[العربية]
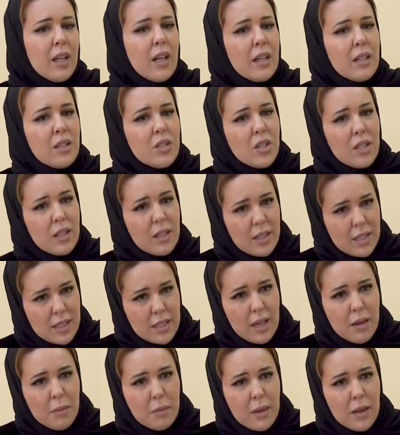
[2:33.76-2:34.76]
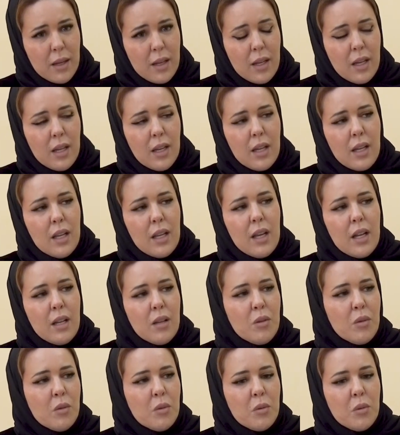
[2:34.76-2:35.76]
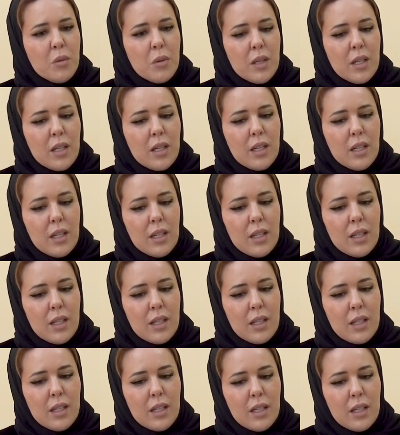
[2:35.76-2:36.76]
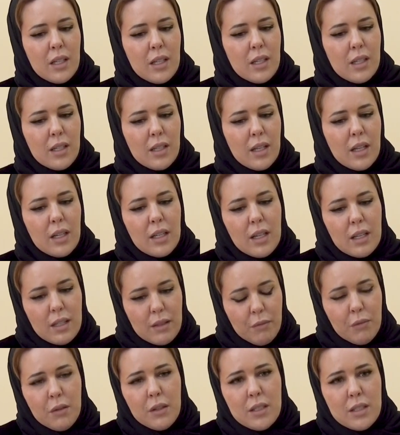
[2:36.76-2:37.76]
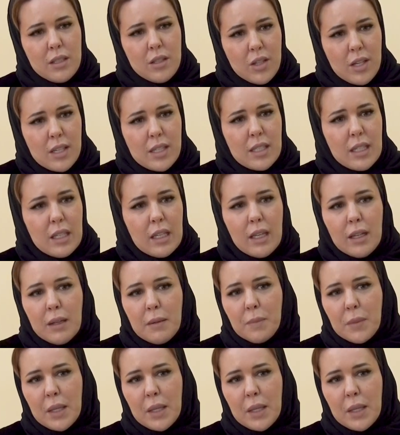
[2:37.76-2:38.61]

كانت جدا صعبة لأنه أنا شخصيا